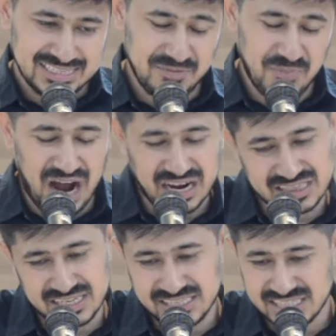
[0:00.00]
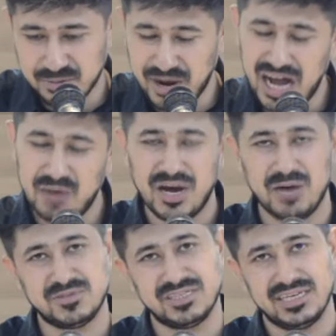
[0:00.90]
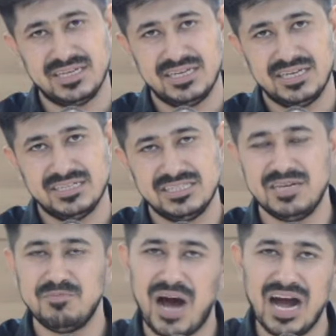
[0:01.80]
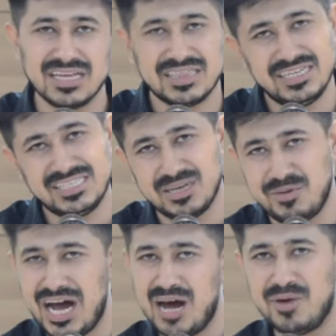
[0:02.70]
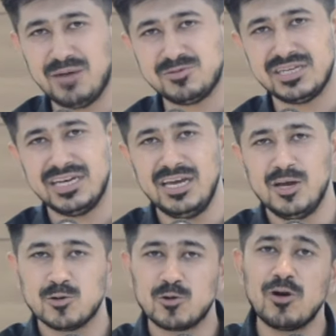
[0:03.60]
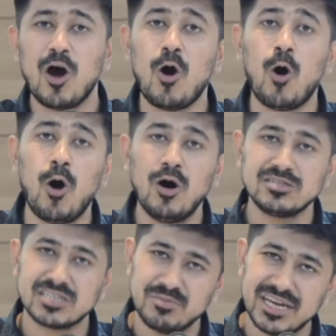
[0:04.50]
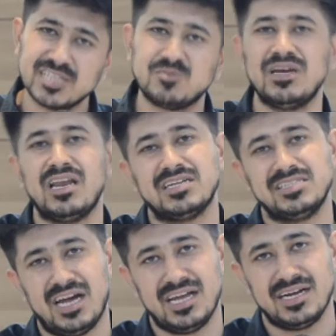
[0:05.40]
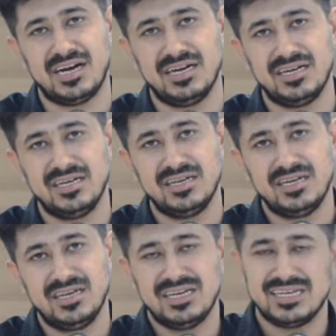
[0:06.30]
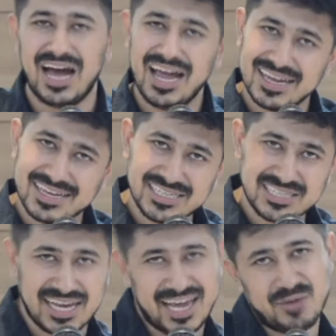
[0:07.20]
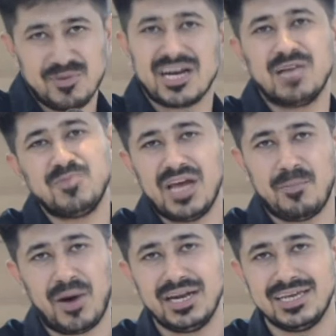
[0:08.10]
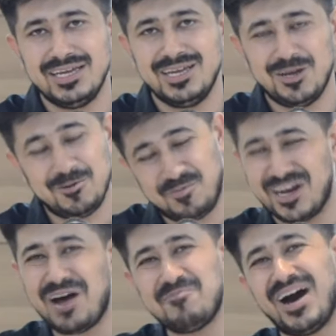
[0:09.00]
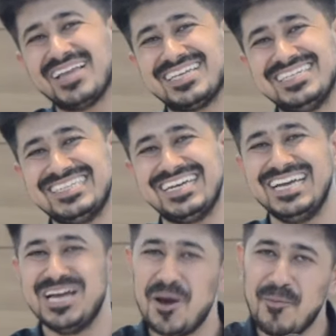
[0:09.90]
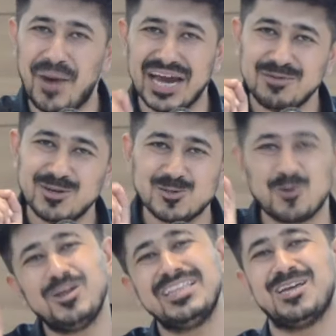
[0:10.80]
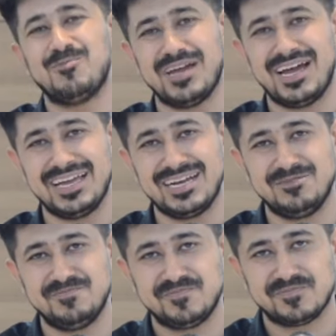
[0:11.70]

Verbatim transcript: जी मांगते क्षमा हम आपसे जी मांगते क्षमा हम आपसे थोड़ा और समय इसमें लग जाएगा क्या है कि शहर में खत्म है पानी पर आप बात कीजिए पानी बस थोड़ी देर में आएगा